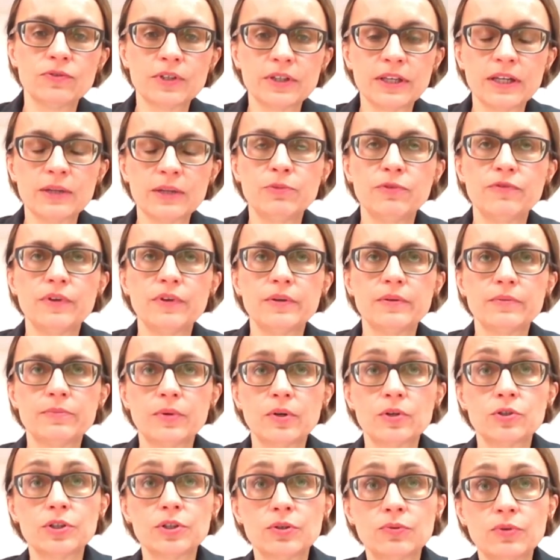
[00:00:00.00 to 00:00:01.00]
Tak jak mówię,
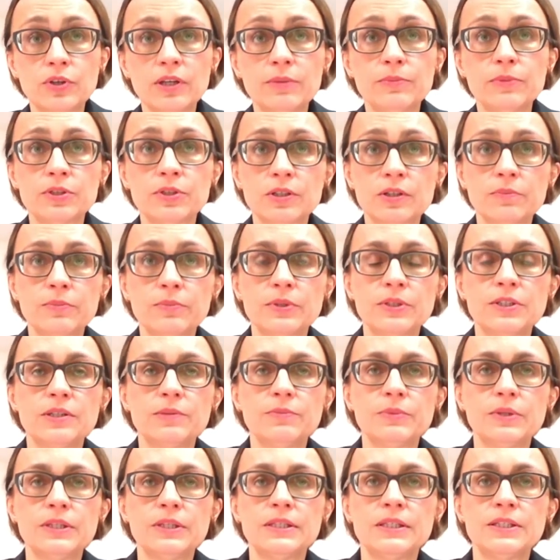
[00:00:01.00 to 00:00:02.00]
oczekujemy, że to
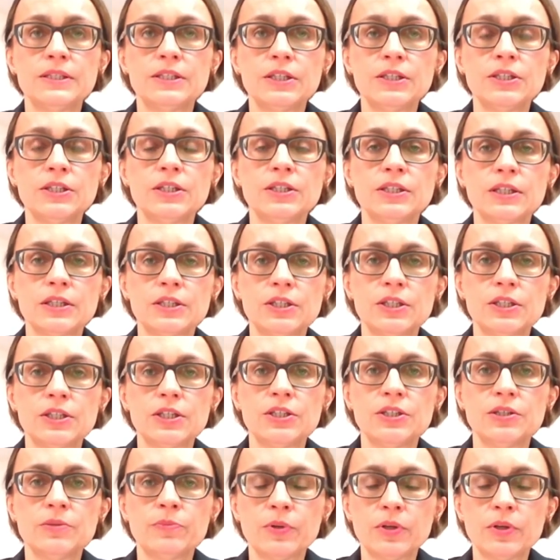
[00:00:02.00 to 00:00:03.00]
będzie między 10 a
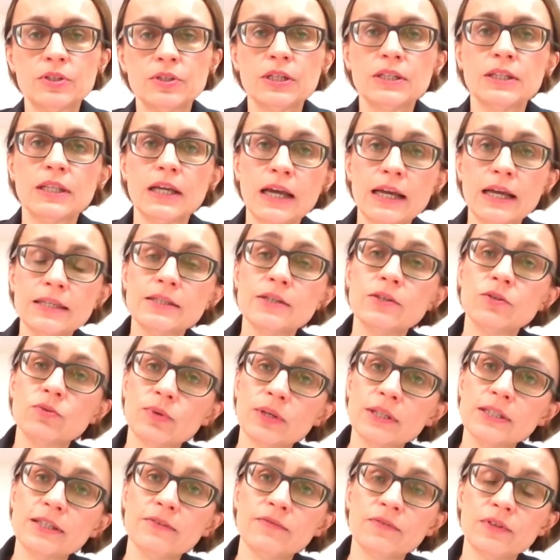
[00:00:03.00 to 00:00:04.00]
30%, a
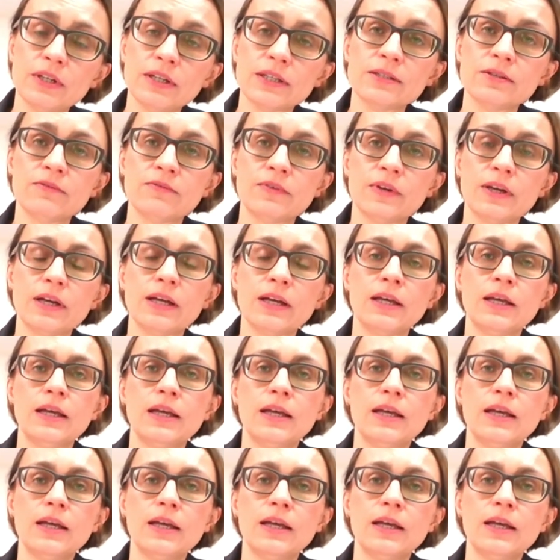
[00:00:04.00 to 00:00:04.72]
sytuacja finansowa